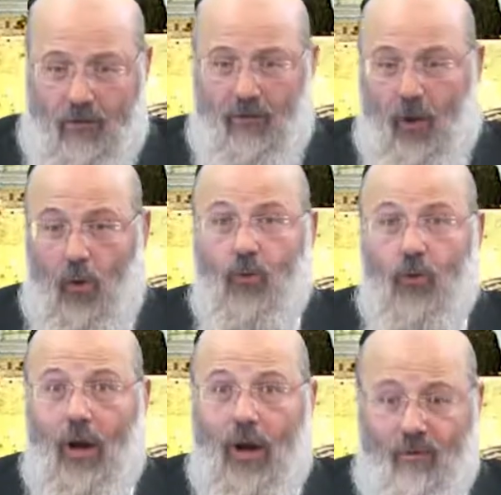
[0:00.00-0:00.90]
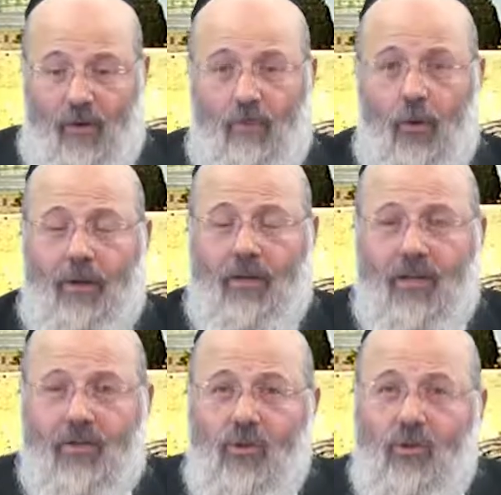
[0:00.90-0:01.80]
Dans l'au-delà, on va me demander
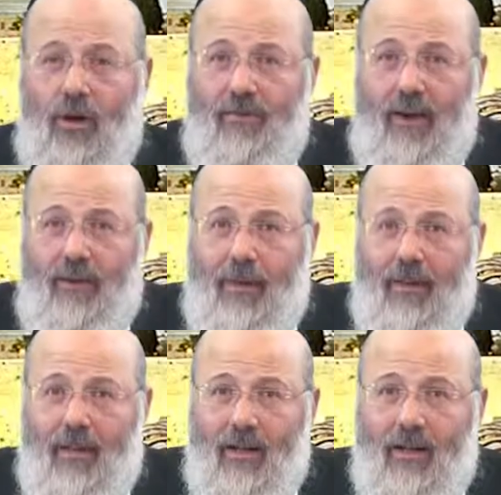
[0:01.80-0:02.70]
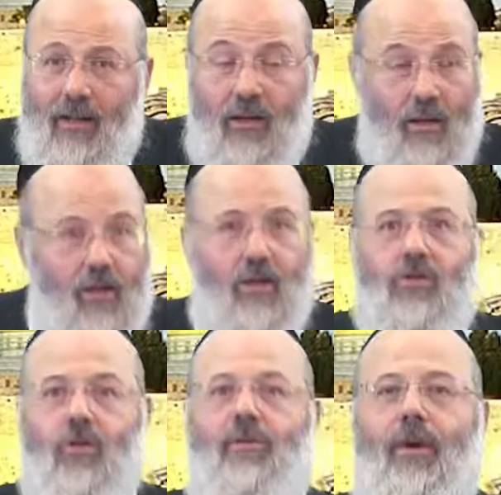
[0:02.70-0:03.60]
qu'est-ce que tu as fait, Mandel Et qu'est-ce
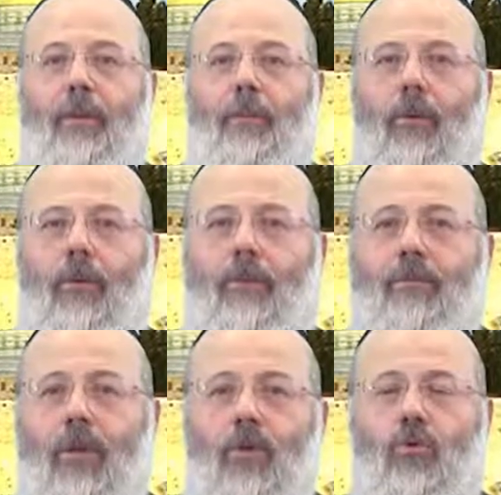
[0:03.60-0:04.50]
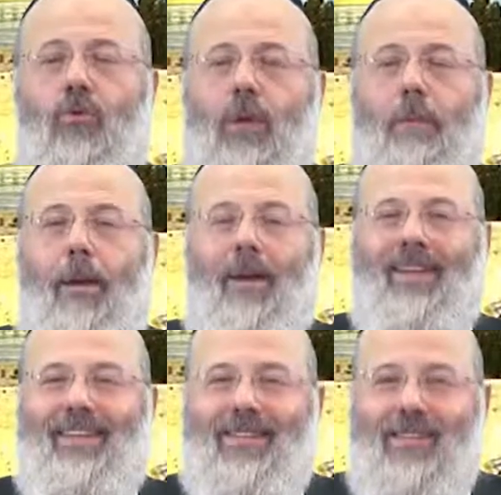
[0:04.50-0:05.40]
que je vais répondre donc il prend la
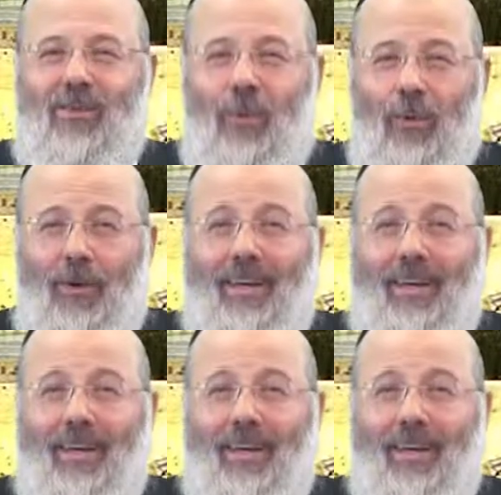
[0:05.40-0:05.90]
décision